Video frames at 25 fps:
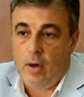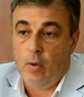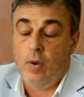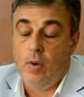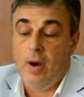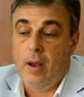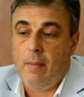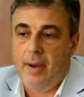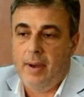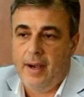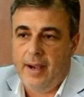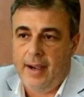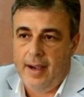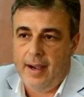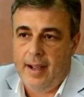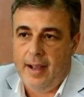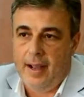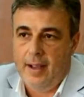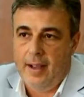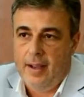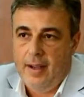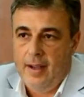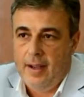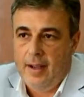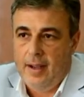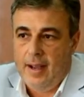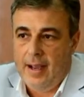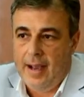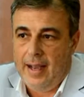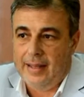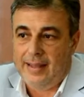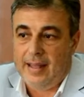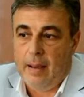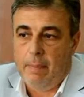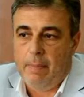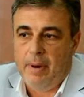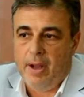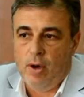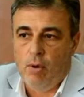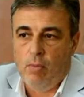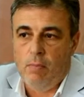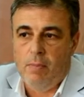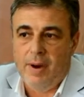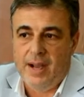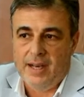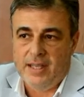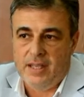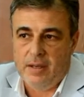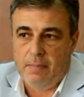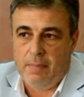de alguna manera a tapar
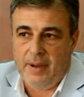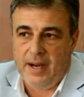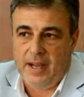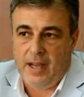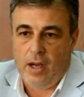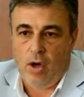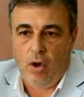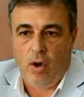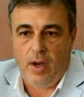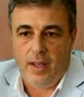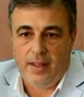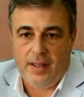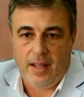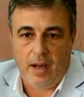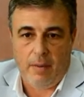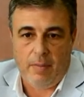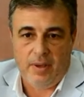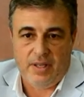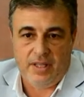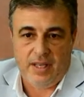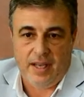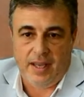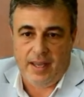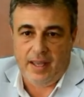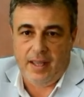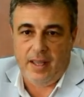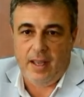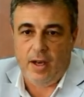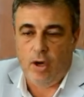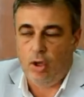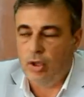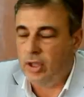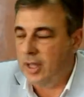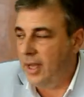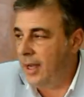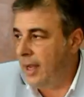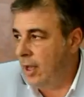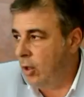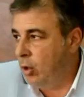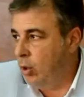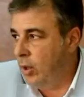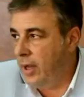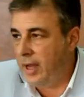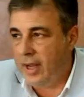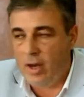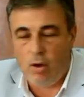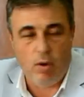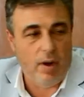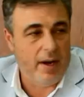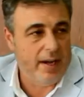un bache para que los gendarmes se queden, no tengas
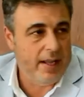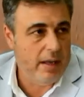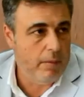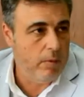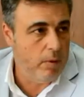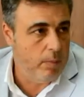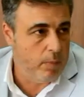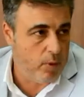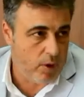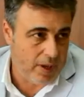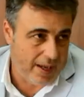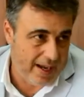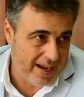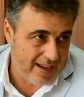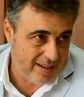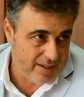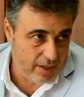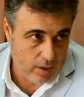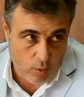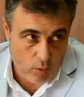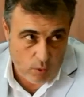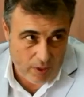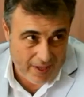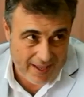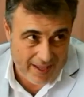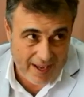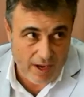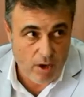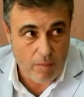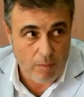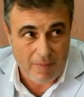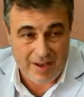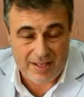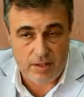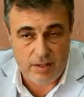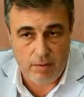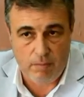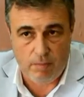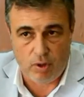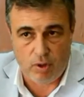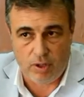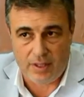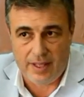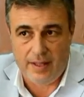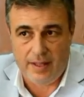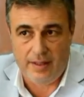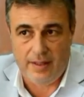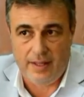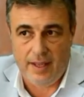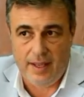duda que lo haríamos porque la seguridad es lo más
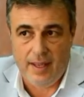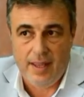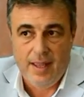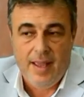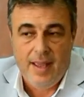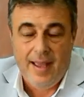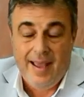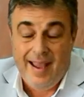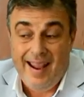importante.